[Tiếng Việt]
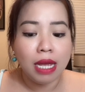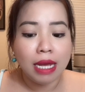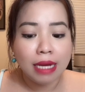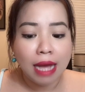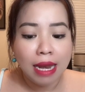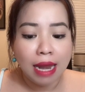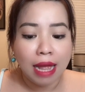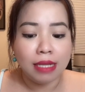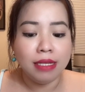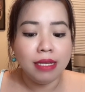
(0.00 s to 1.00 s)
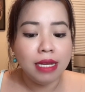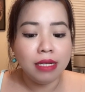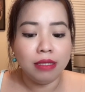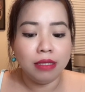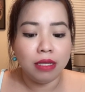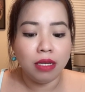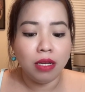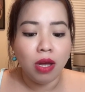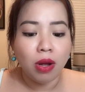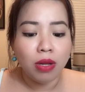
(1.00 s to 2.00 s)
Cái lạnh giết người,
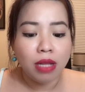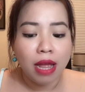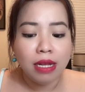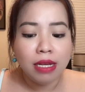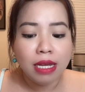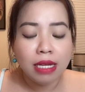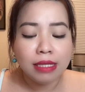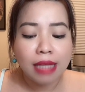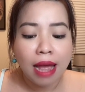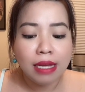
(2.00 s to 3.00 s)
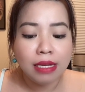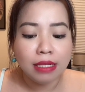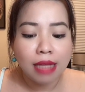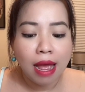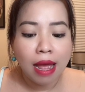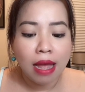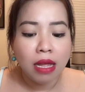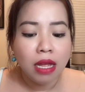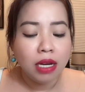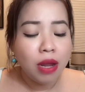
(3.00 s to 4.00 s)
có thể khiến tay người ta
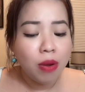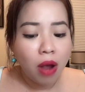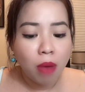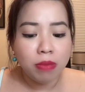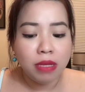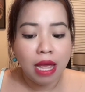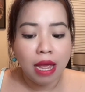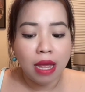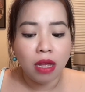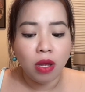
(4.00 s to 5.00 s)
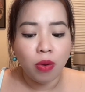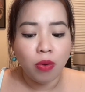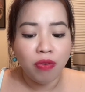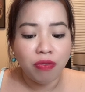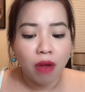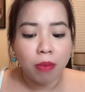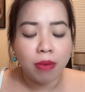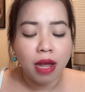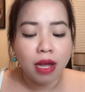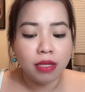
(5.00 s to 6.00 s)
nếu không che của phòng
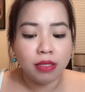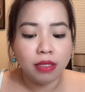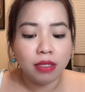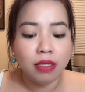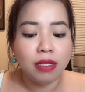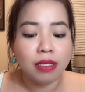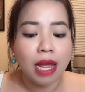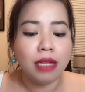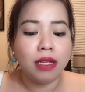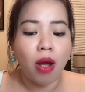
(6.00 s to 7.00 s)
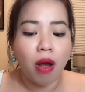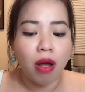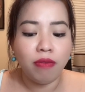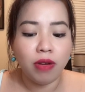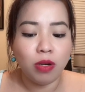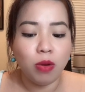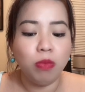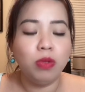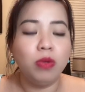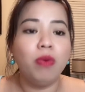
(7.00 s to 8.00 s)
lên như tay thỏ và
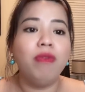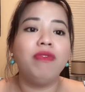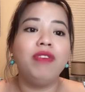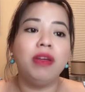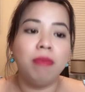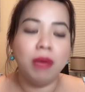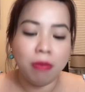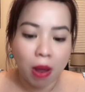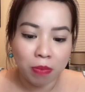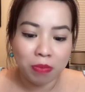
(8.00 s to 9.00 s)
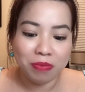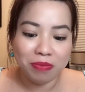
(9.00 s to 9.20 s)
rụng xuống vì bị bỏng